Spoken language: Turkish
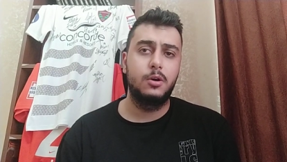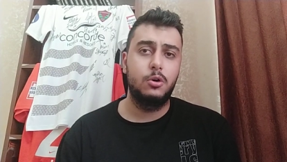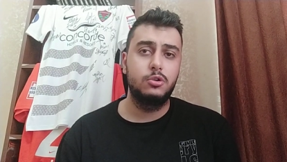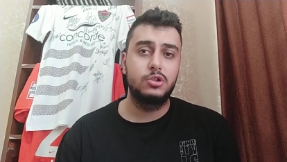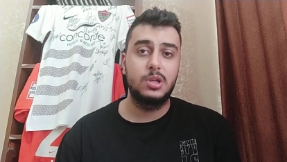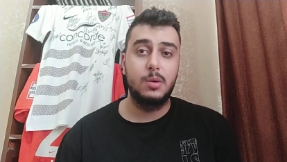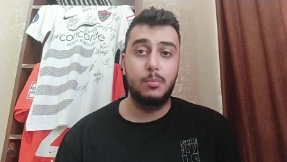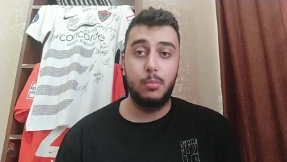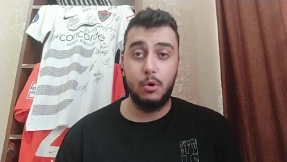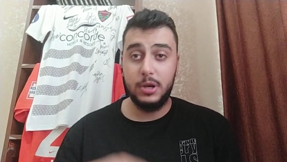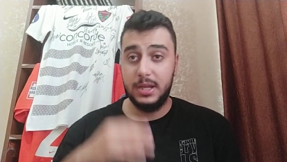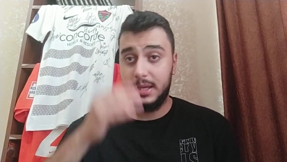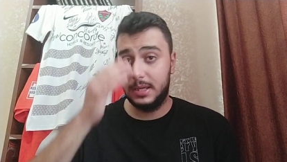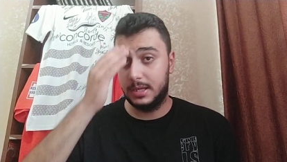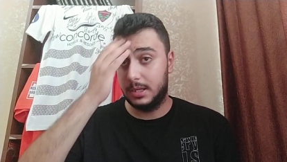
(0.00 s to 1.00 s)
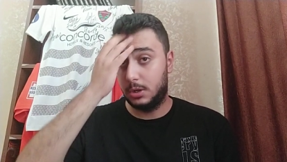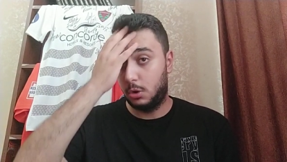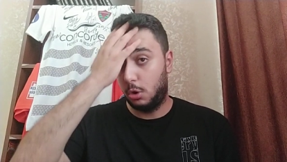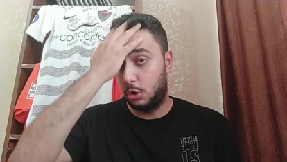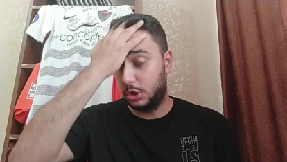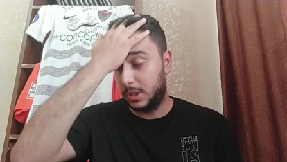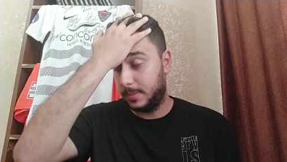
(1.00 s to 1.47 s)
o yüzden Boni
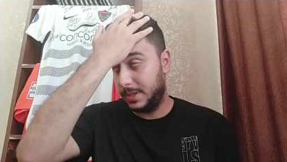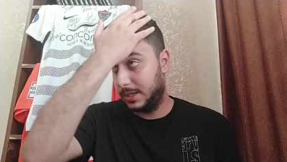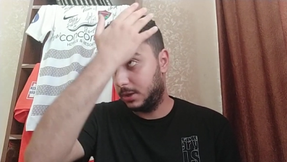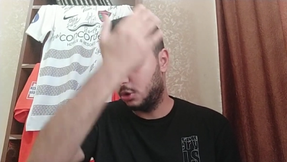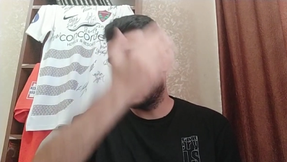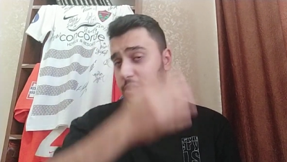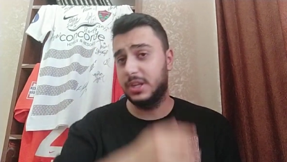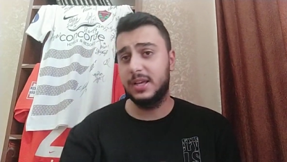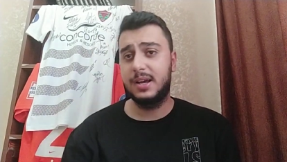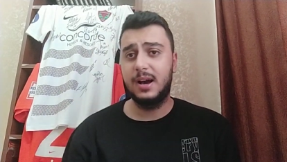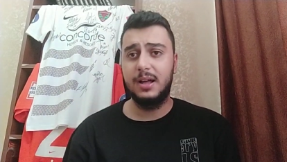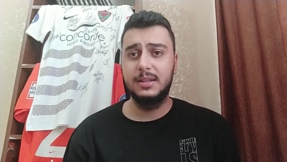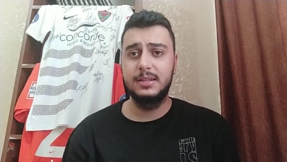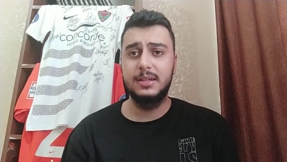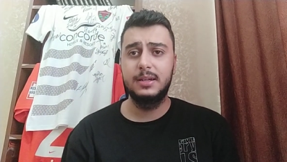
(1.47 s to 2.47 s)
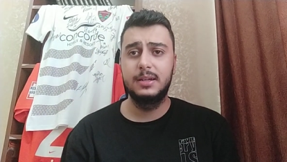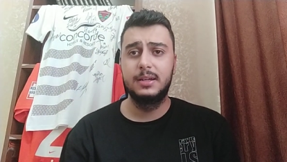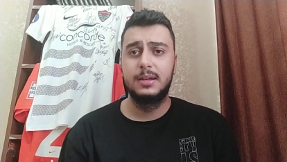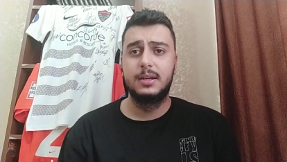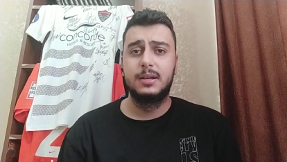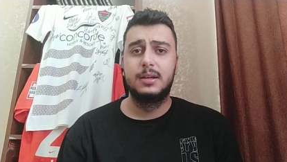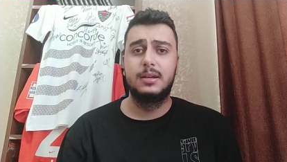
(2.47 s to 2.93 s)
orada bir köşede kaldı.
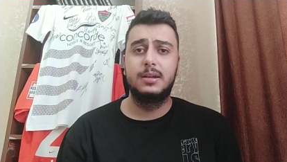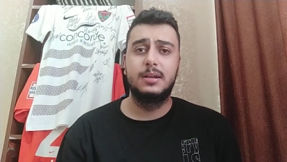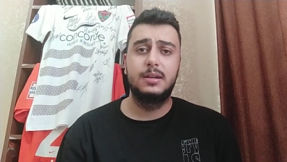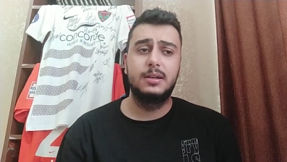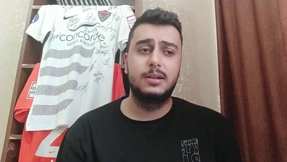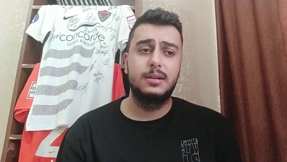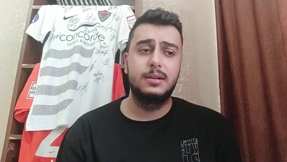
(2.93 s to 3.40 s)
E,